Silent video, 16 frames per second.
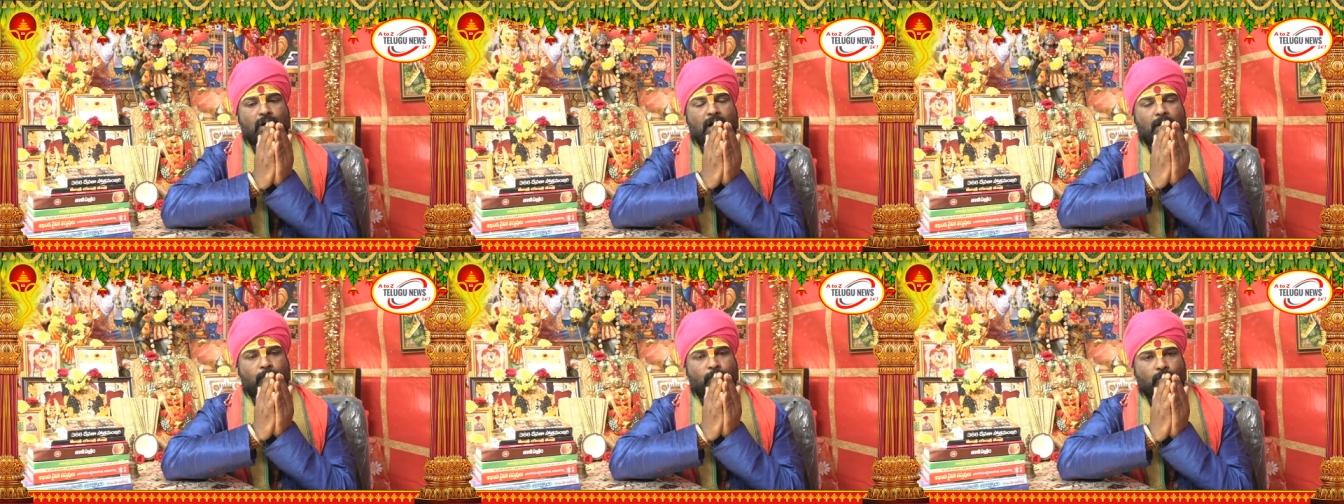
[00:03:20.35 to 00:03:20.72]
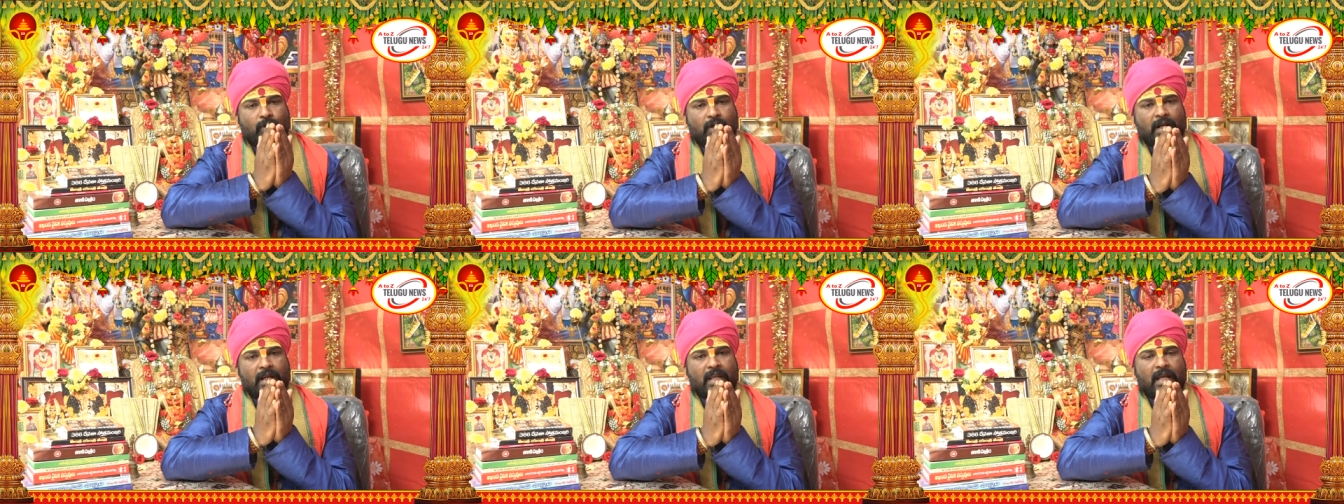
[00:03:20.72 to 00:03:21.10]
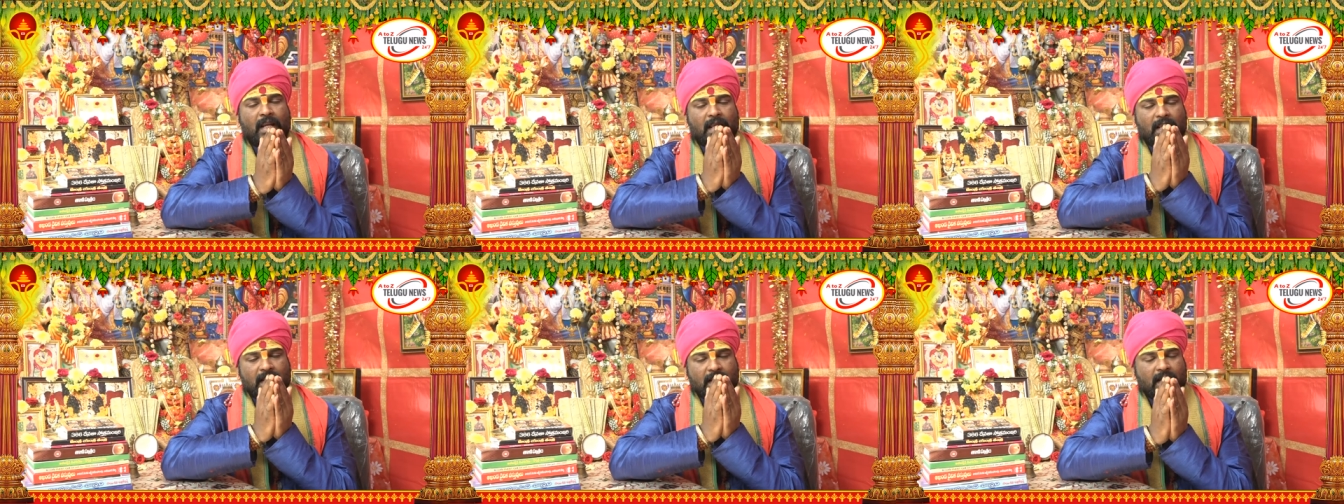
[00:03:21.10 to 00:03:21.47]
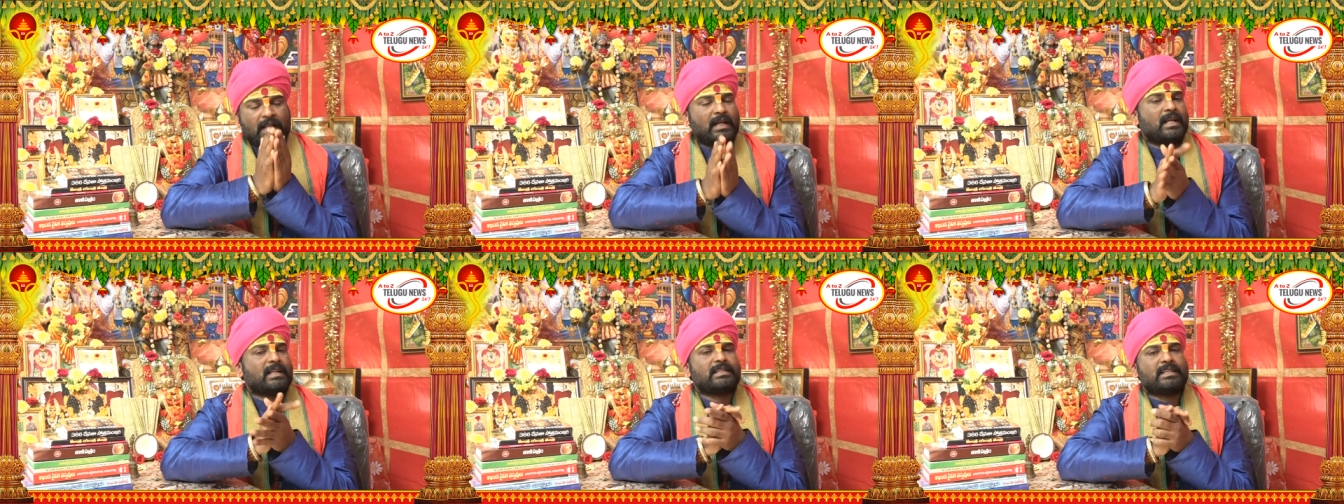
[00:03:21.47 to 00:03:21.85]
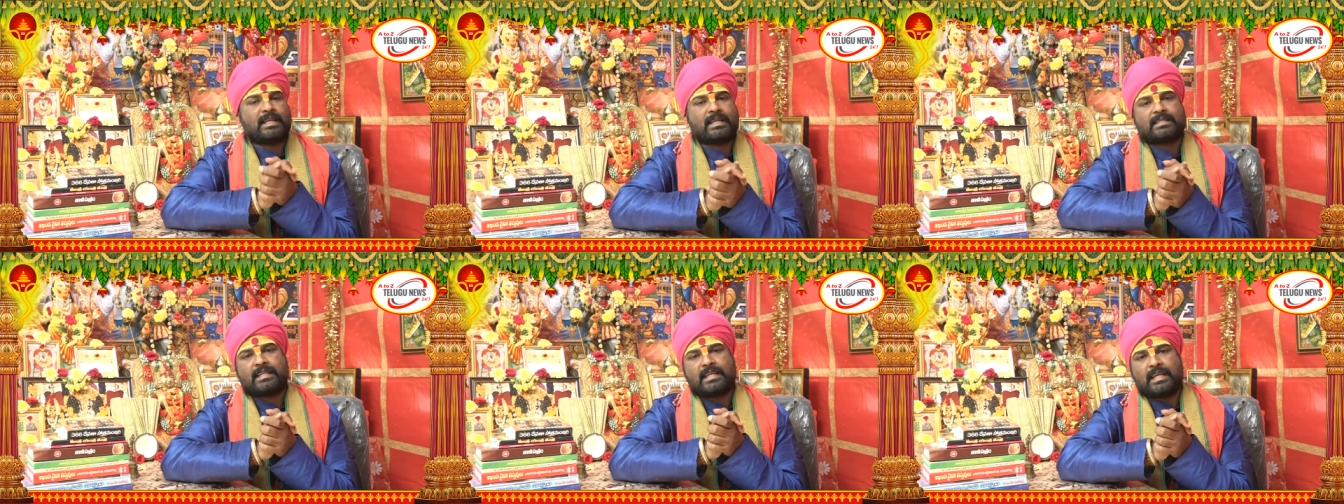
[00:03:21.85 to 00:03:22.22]
ఆ పుట్టని అలంకరణ
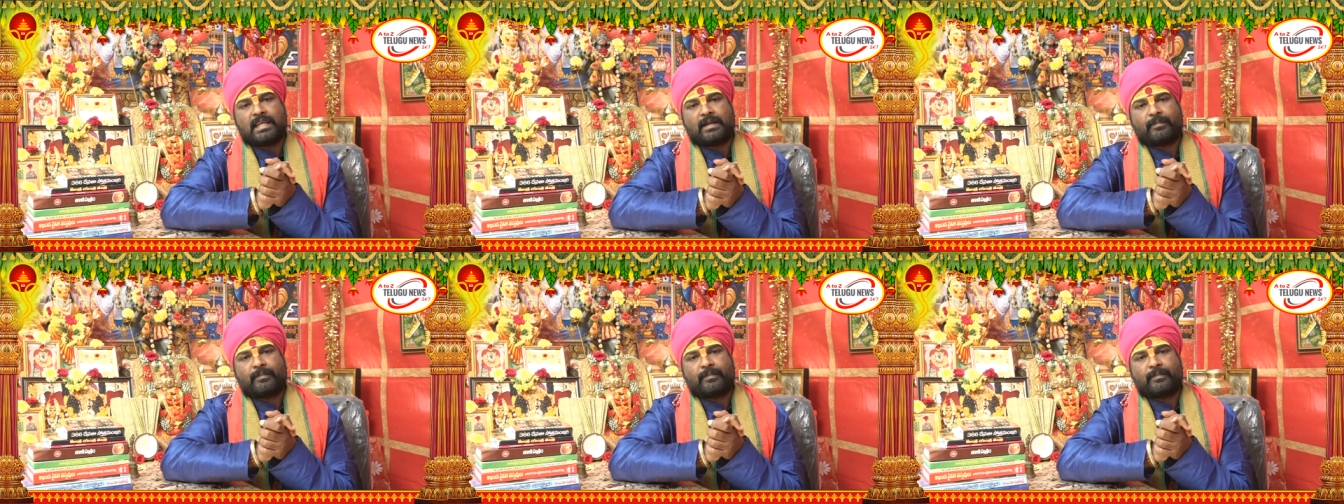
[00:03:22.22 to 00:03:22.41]
చేసి